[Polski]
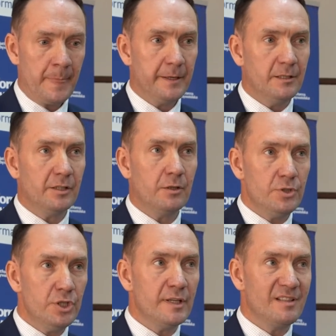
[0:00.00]
I dlatego
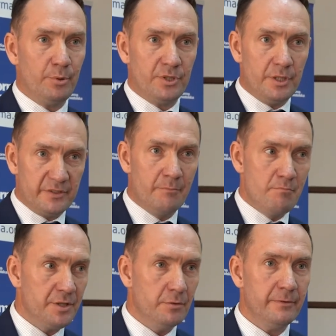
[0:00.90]
dzisiaj za pośrednictwem
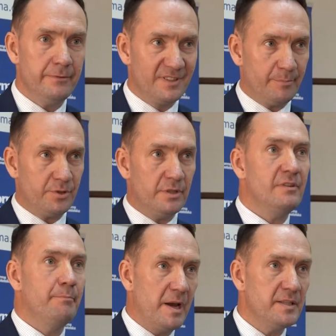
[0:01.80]
mediów, za
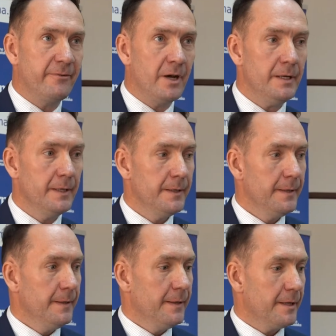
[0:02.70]
pośrednictwem państwa,
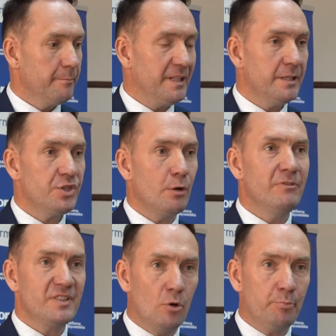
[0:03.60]
e, będę chciał
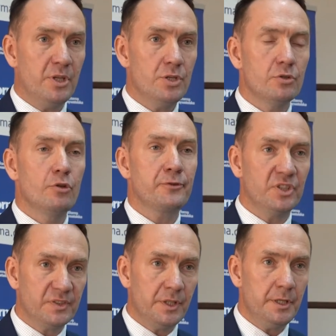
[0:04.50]
wystąpić do
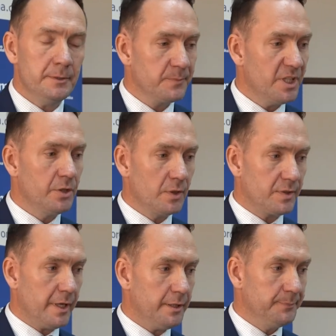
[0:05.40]
wszystkich
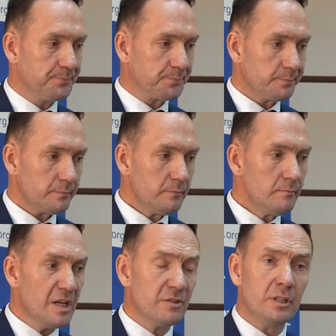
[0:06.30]
jednostek
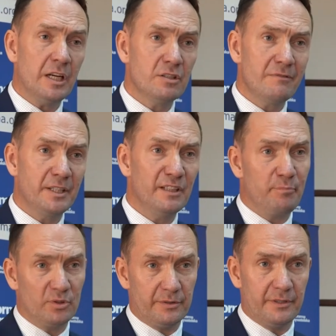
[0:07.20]
zlokalizowanych
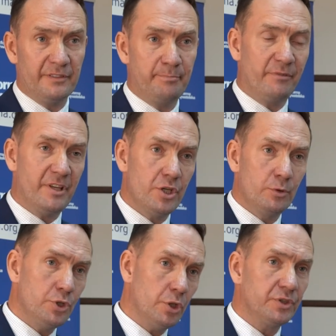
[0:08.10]
e, w powiecie
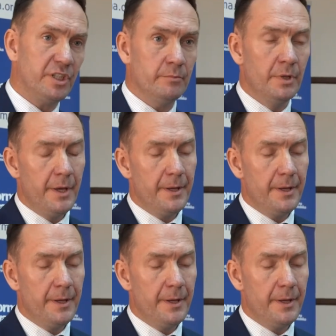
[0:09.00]
grudziąckim,